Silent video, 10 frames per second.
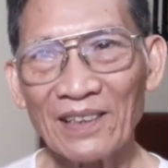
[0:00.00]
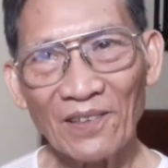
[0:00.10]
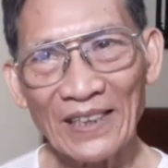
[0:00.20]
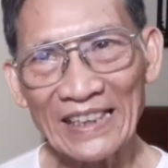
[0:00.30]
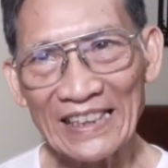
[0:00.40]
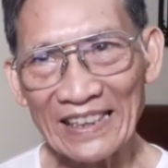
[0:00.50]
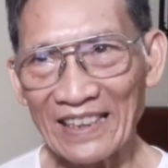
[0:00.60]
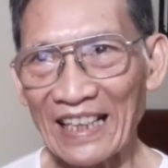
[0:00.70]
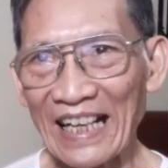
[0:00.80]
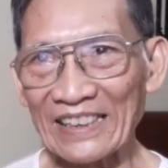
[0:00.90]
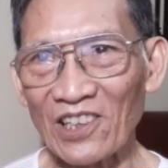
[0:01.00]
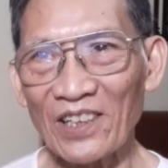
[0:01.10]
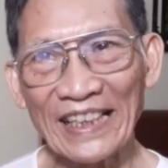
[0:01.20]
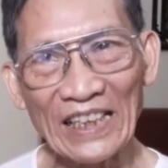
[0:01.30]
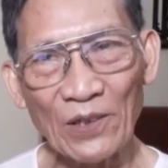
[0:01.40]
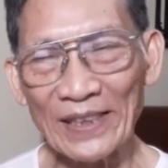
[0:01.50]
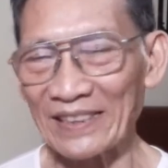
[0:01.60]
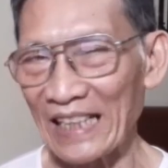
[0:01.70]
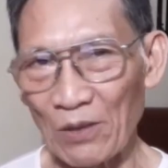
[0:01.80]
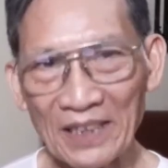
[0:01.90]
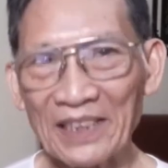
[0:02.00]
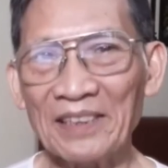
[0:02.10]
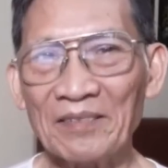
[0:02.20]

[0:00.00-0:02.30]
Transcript: nguyên nhân nhất là do khí huyết đều hư